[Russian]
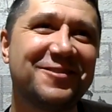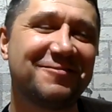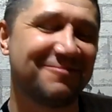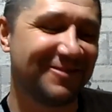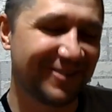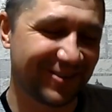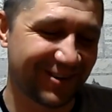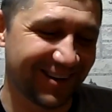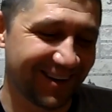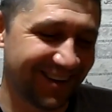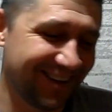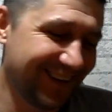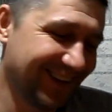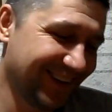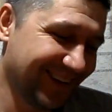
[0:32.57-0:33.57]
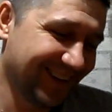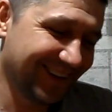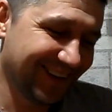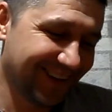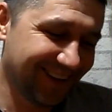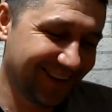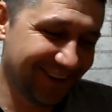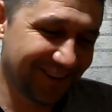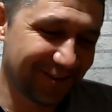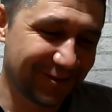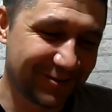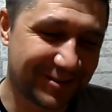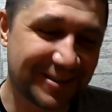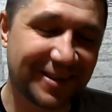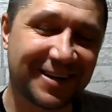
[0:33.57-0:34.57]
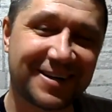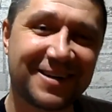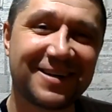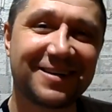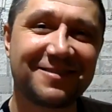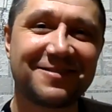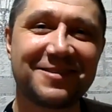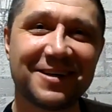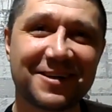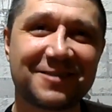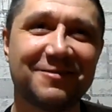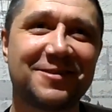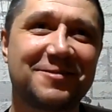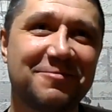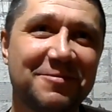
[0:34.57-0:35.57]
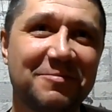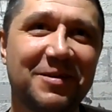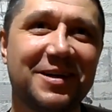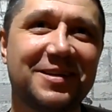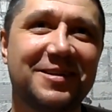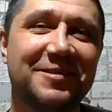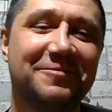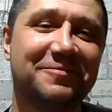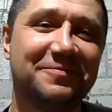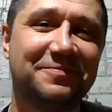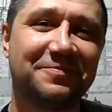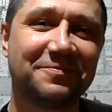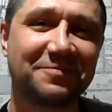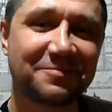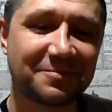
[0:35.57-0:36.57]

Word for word: Очень много. Ну, всех, всех с 8 марта.